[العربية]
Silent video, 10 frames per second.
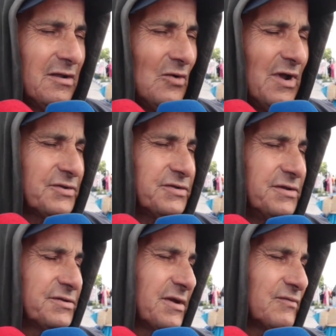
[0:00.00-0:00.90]
واحد
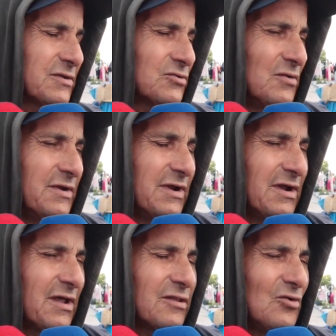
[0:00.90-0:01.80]
السيد صيفطاتو
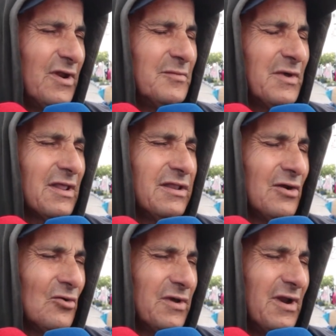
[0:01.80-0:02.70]
لهنايا قالت له حنا قالت
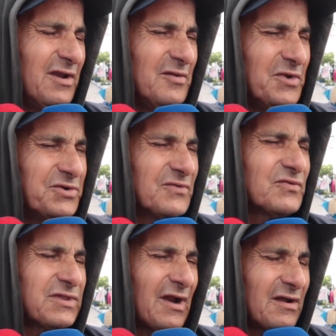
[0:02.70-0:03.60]
لي اخويا حنا ماشيين في
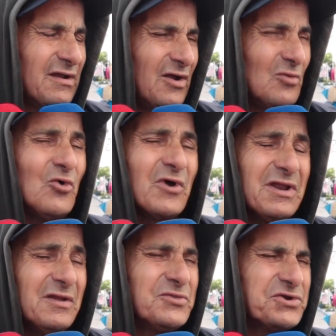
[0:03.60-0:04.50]
الطريق
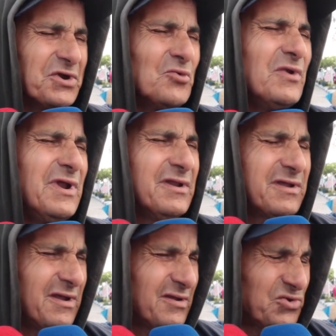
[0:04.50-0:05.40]
واقيلا مشاو اللي
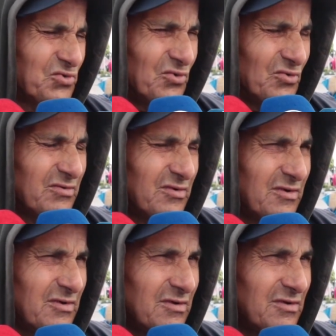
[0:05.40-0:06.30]
كيسكنوا
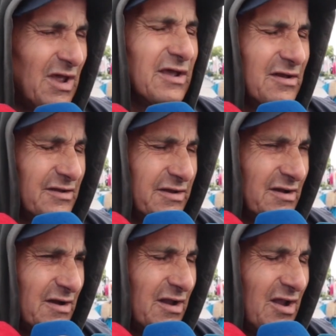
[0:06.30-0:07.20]
العائله
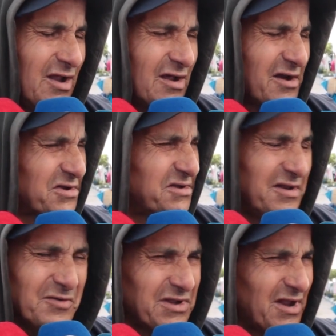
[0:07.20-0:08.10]
ديالها الراجل
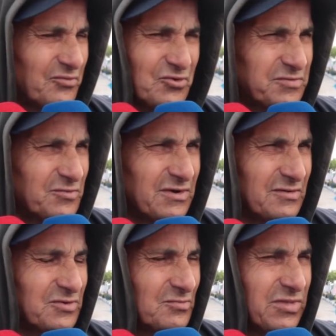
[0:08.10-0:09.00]
ديالها ما كنعرفوش
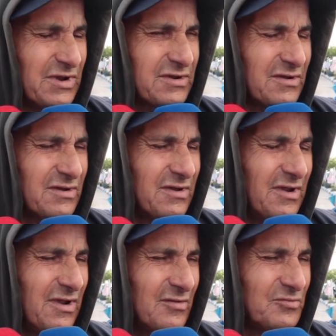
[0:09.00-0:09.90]
من بلاصه
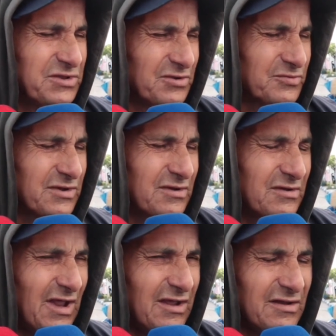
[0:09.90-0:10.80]
بالضبط
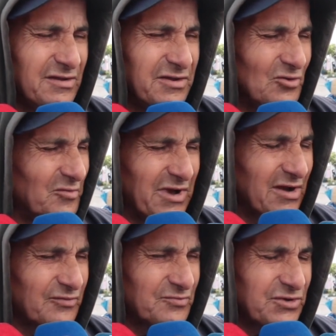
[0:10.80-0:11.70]
العائله ديالو ما
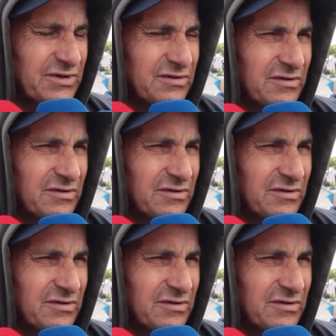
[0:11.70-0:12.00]
نعرفهمش